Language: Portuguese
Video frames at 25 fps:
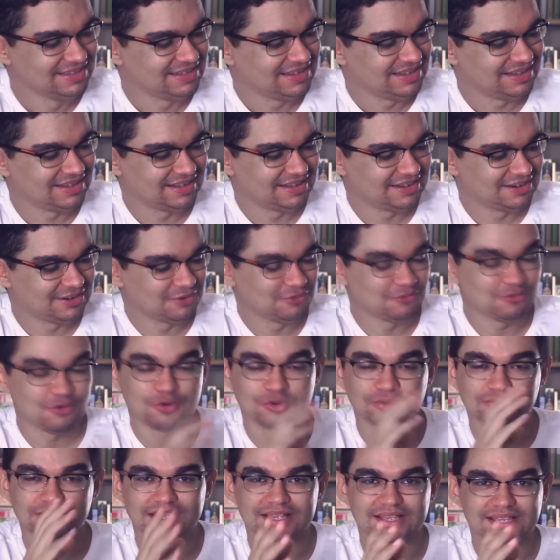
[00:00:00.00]
Uh, não vou
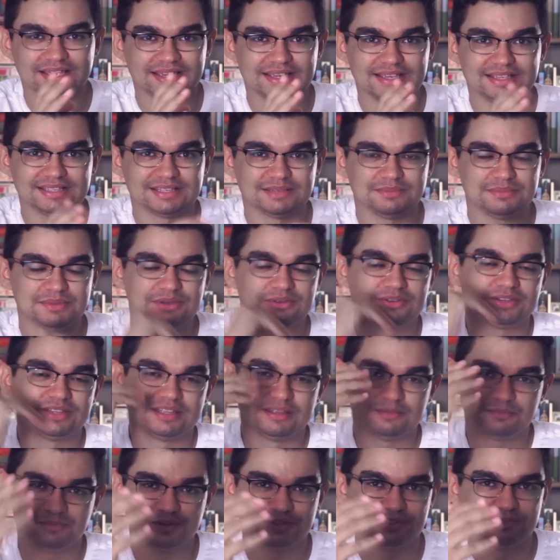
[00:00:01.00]
contar quem é esse amigo, que
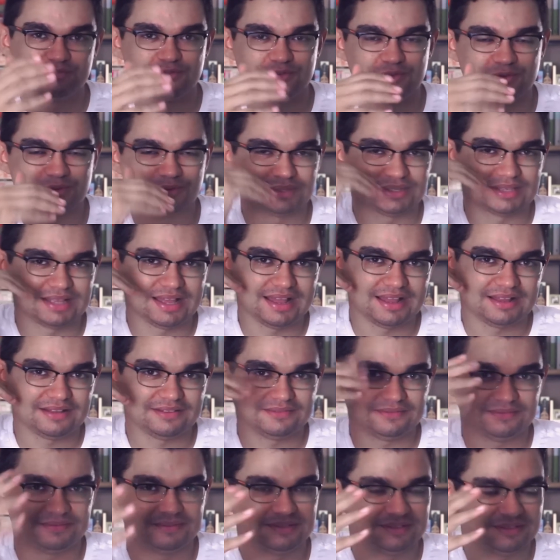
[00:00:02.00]
depois eu vou
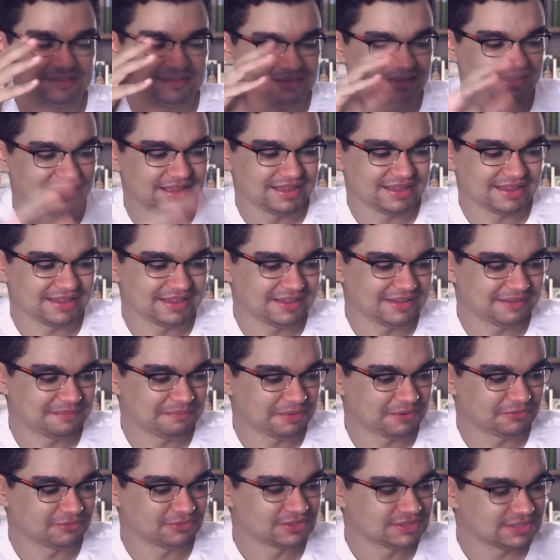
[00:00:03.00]
contar é,
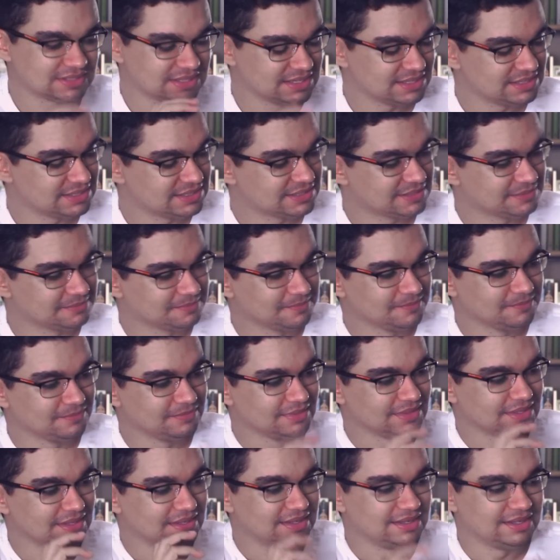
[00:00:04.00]
para vocês.
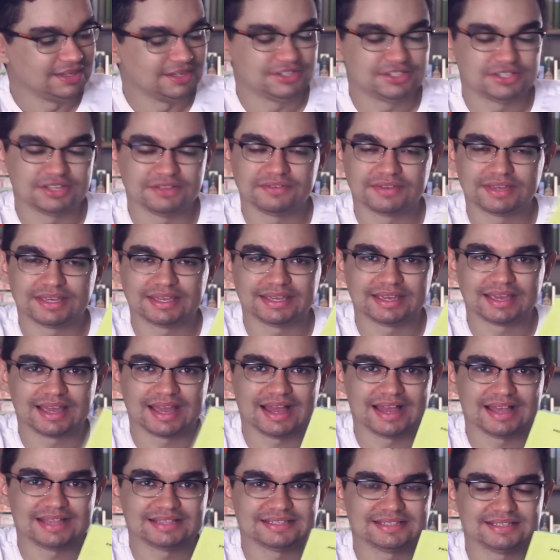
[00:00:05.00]
Ele esteve aqui em
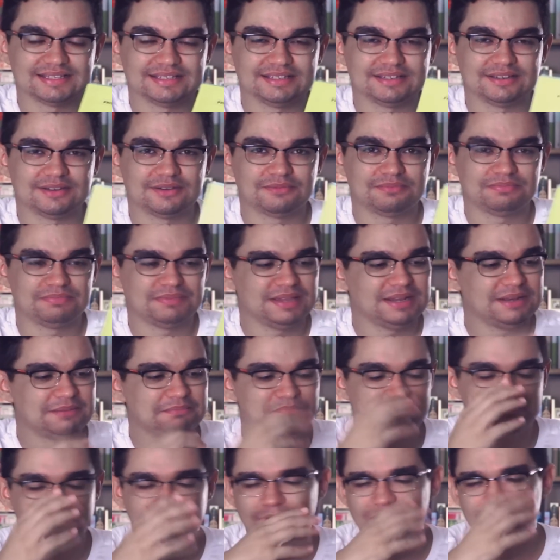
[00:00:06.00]
casa e, e
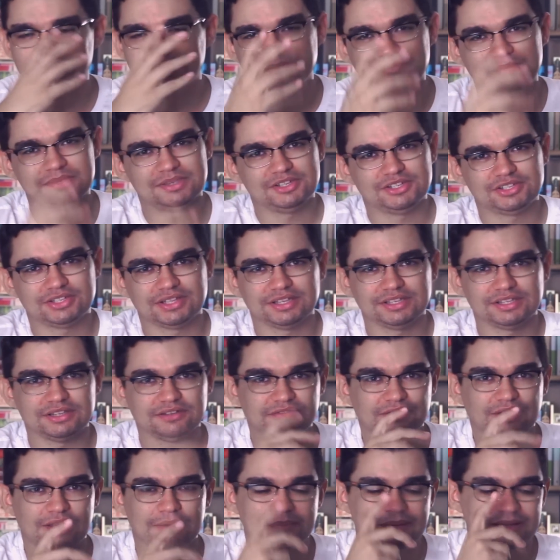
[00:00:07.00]
ele olhando minha estante
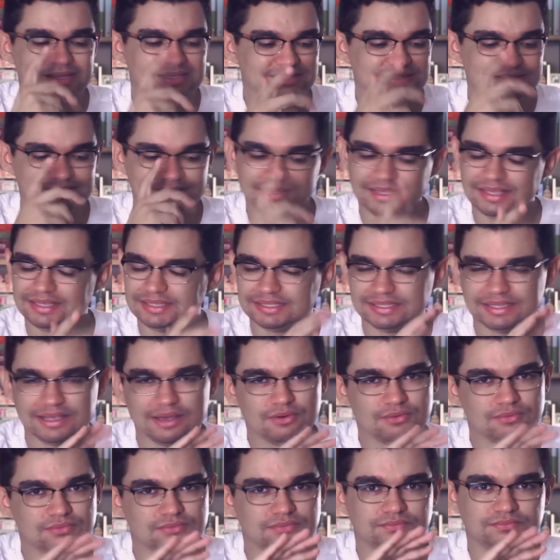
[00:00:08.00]
ele falou, rapaz, esse
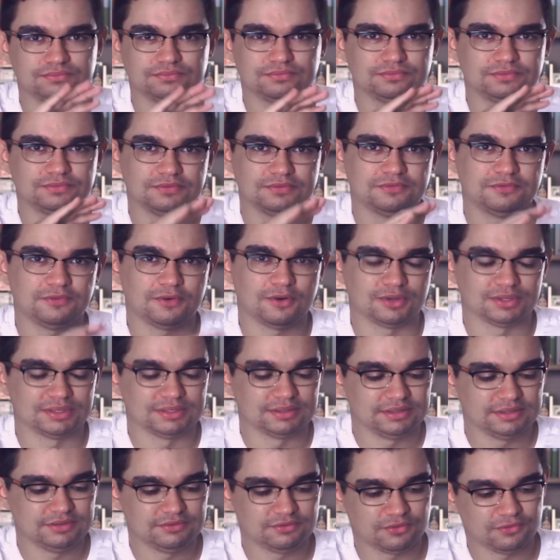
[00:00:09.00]
é o
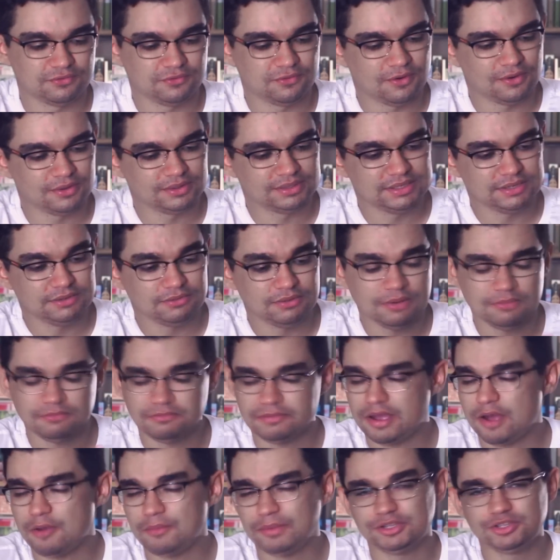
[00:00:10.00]
foda, livro foda. E eu
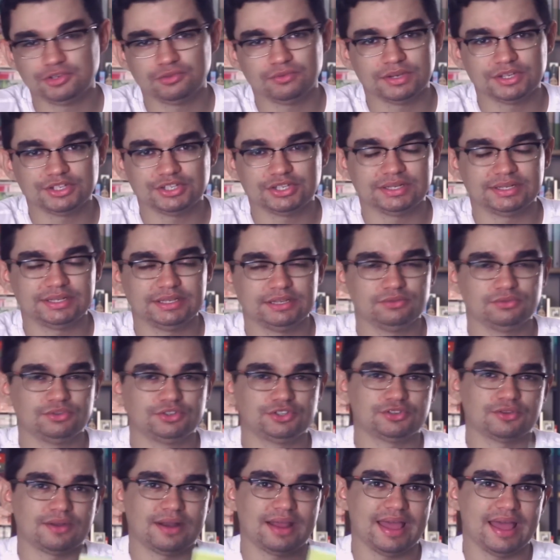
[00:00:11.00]
não realmente nunca tinha lido uma
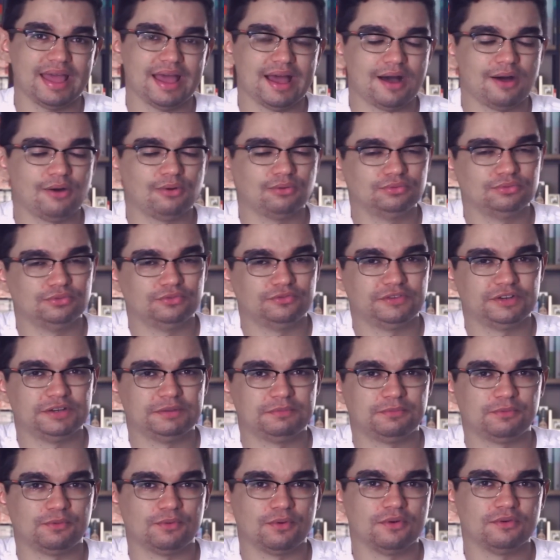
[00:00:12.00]
história real do
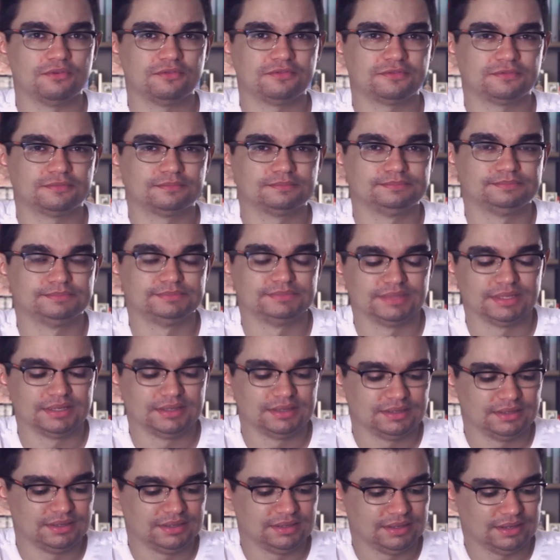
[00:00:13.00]
Philip Roth.
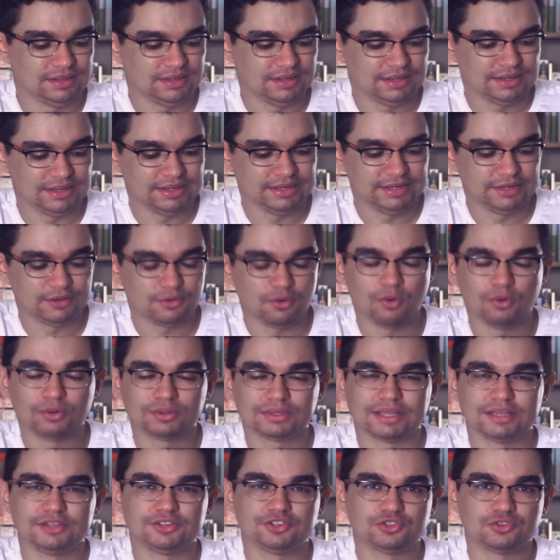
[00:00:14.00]
Ah, ele
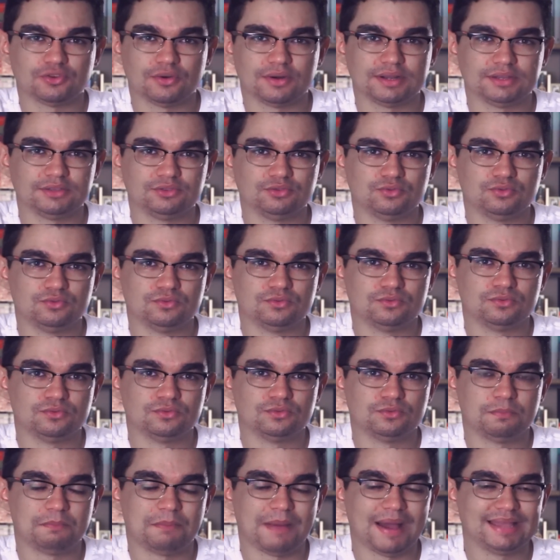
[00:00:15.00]
conta a história
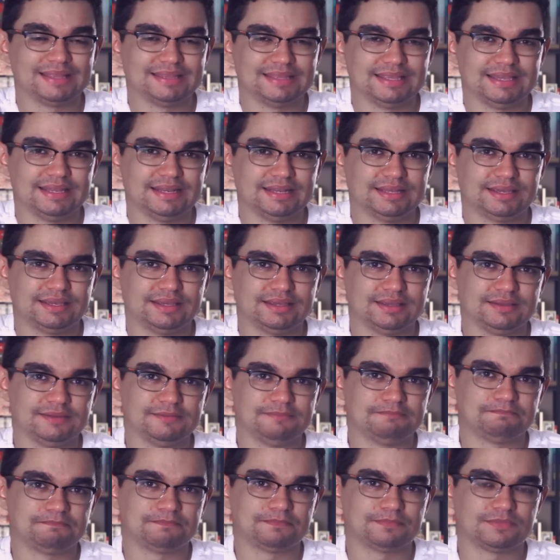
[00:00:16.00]
do pai dele
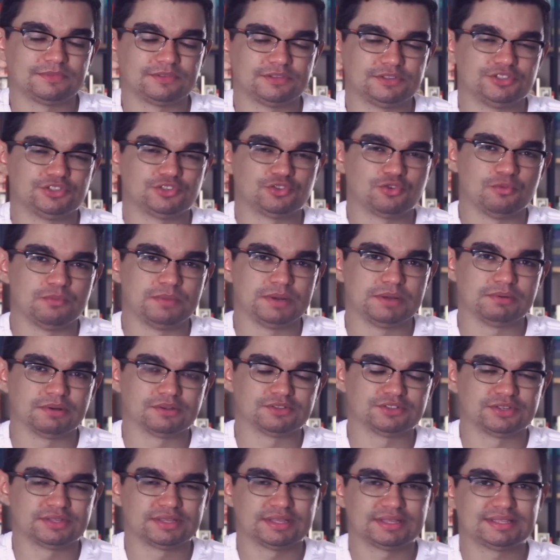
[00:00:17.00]
que descobriu
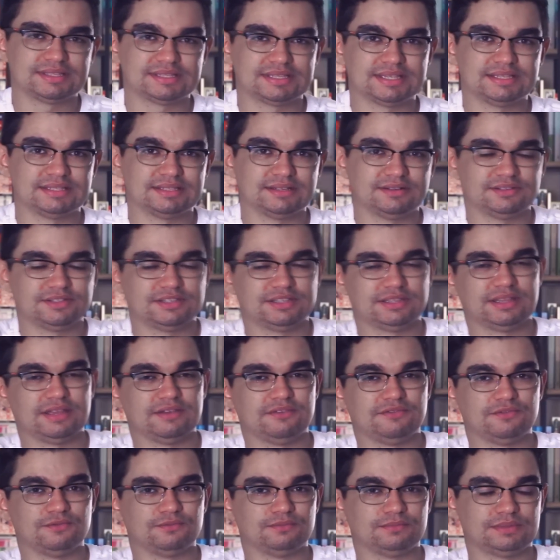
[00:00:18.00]
aos 86 anos que
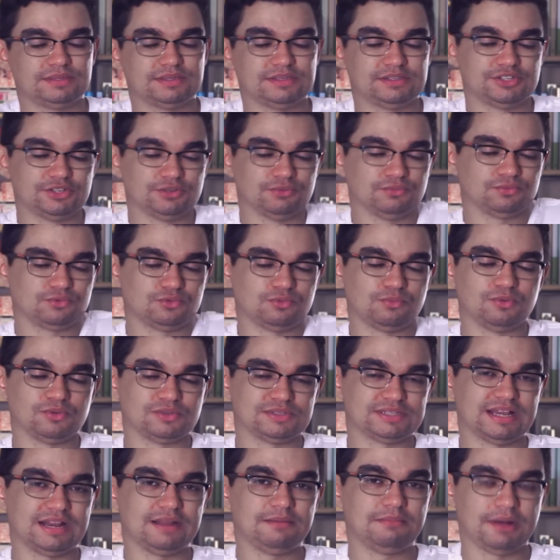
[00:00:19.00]
teve um, tinha um tumor
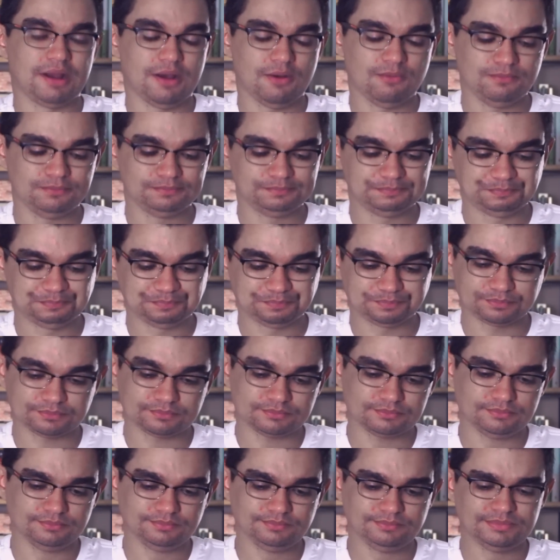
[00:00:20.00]
cerebral
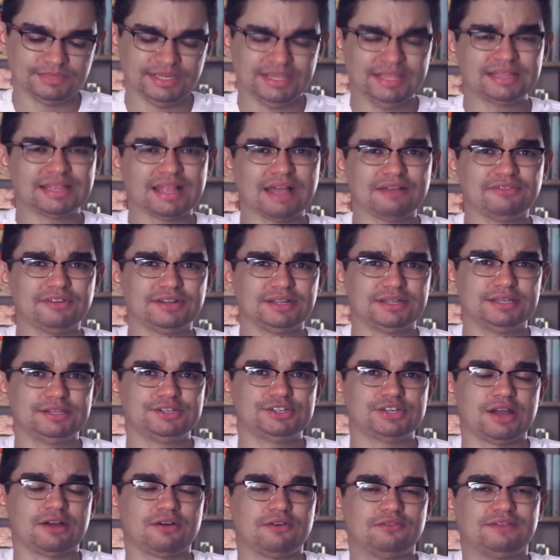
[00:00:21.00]
e estava ali
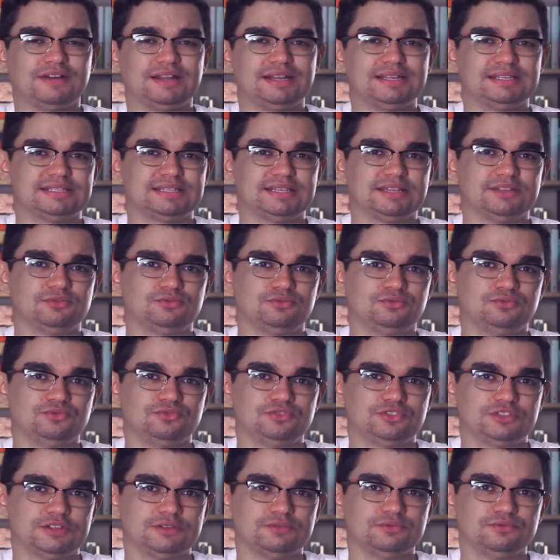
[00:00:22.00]
já convalescendo
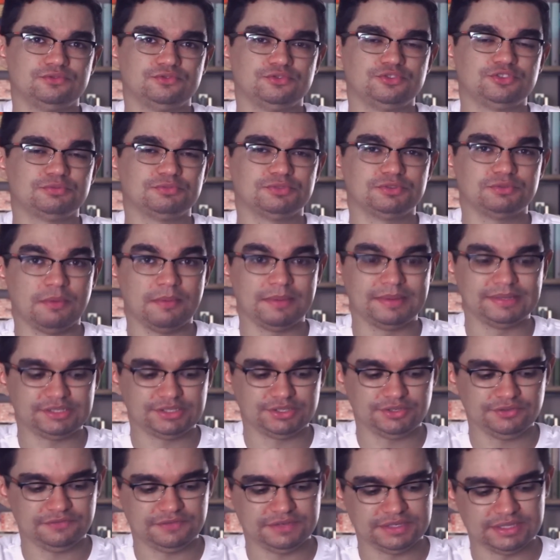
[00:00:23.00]
nos seus últimos momentos
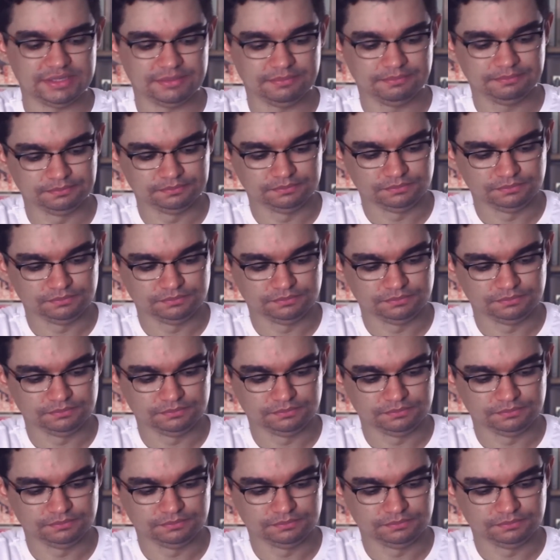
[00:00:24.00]
de vida.